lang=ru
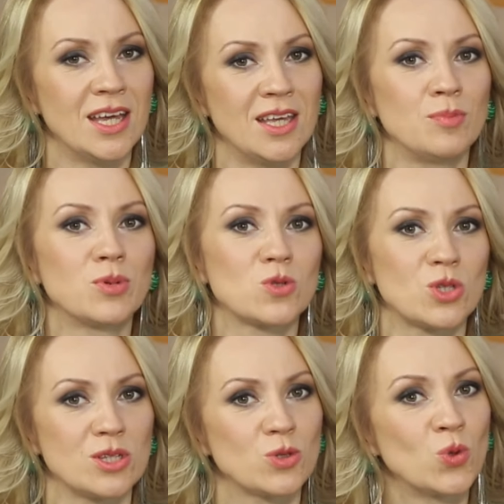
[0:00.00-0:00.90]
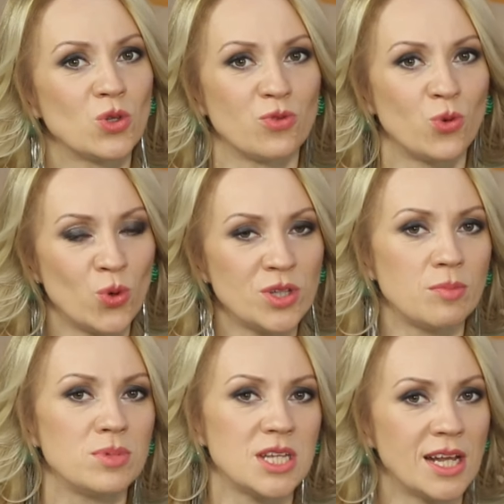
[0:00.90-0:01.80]
и просто из года в год
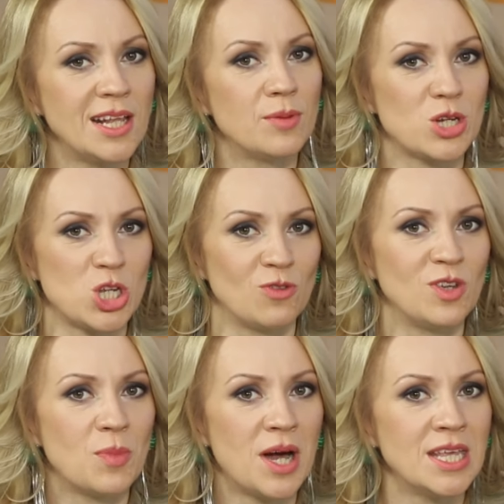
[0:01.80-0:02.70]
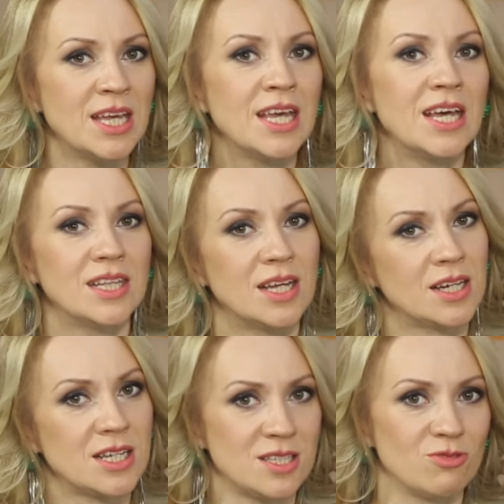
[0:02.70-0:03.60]
обязательно обращать внимание на
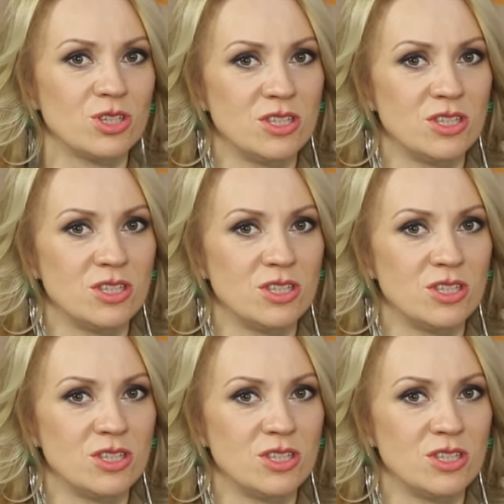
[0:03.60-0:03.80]
красивых